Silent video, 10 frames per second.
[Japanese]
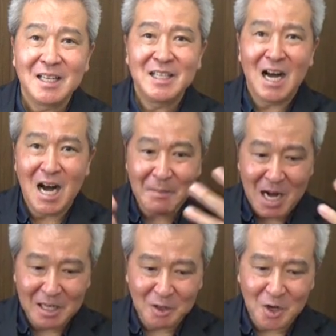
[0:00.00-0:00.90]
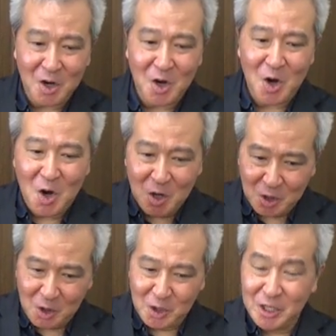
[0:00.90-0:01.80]
山の
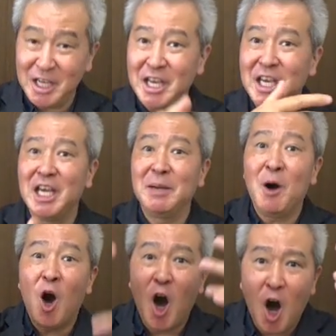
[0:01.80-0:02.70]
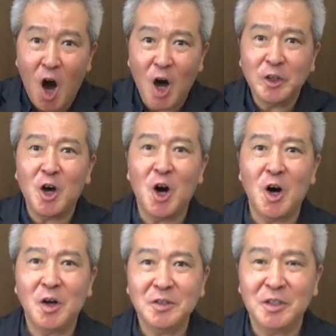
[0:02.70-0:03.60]
栗
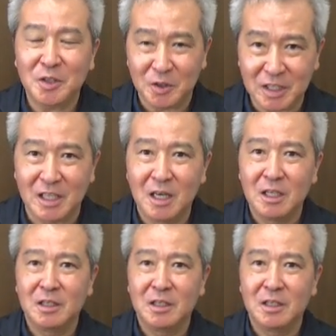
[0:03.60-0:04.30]
物のように